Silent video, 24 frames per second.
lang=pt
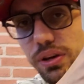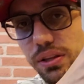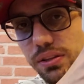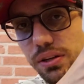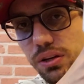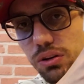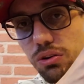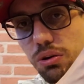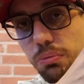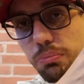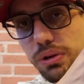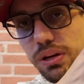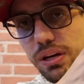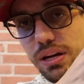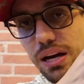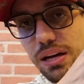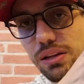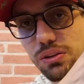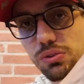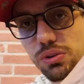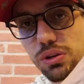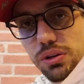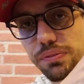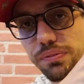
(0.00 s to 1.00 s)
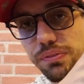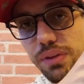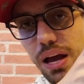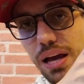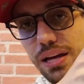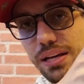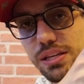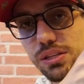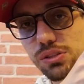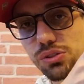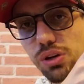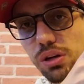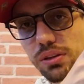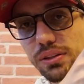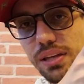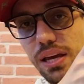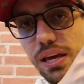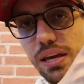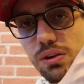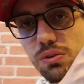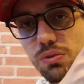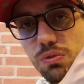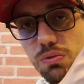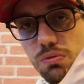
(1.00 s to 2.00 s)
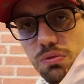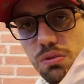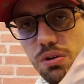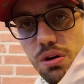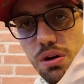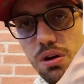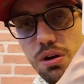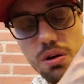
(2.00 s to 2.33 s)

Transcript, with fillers: intercomunicador. Aqui só tem um,